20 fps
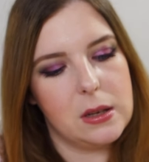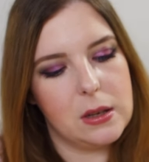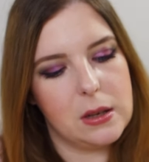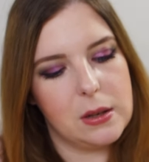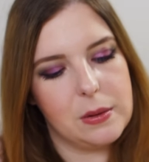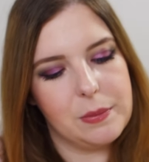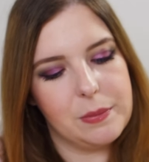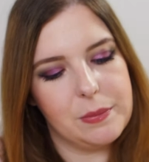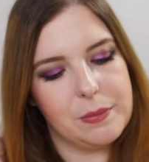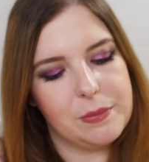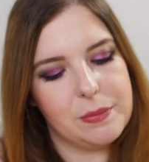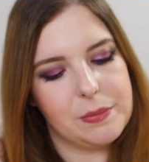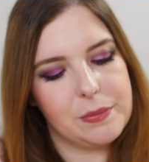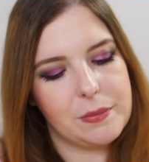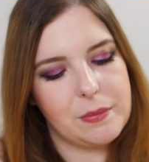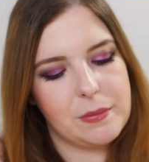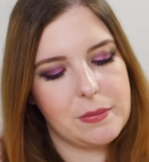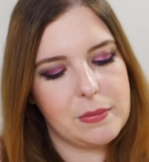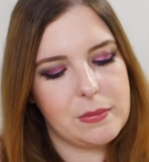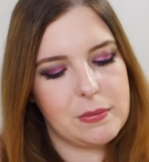ähm,
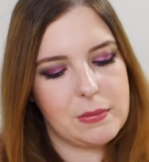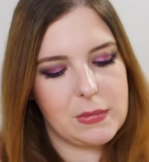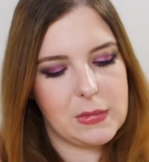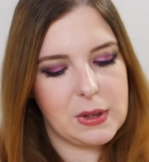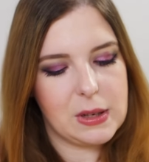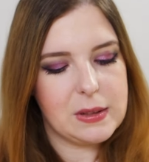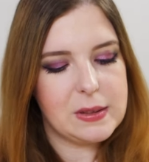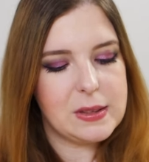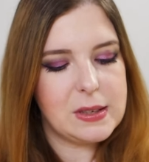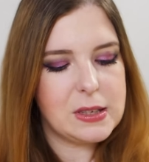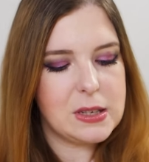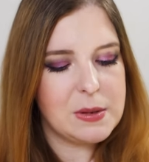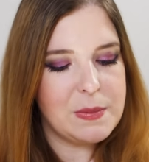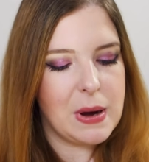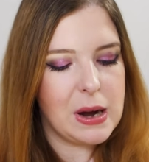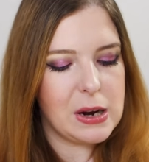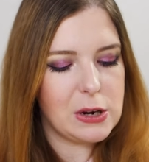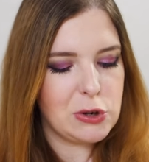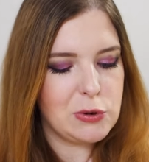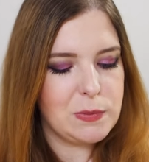sich die
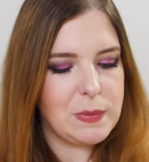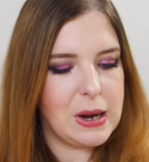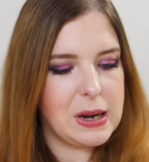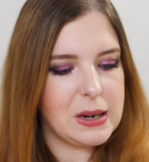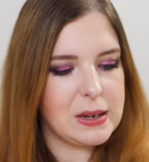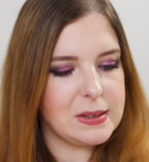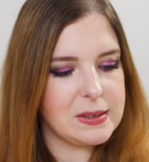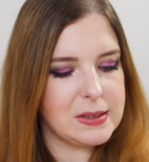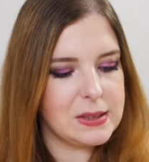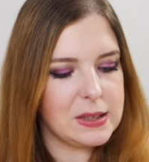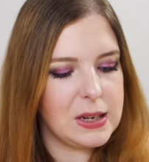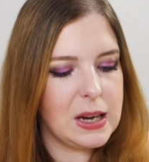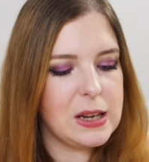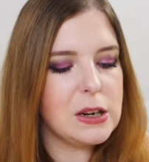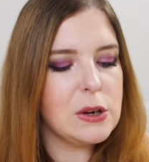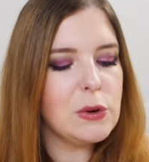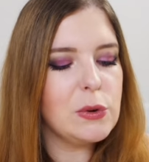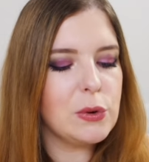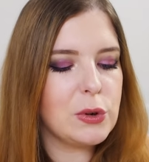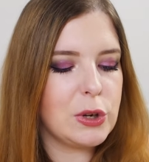Marke schon mal angesehen
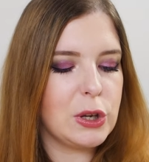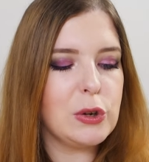hat. Oh,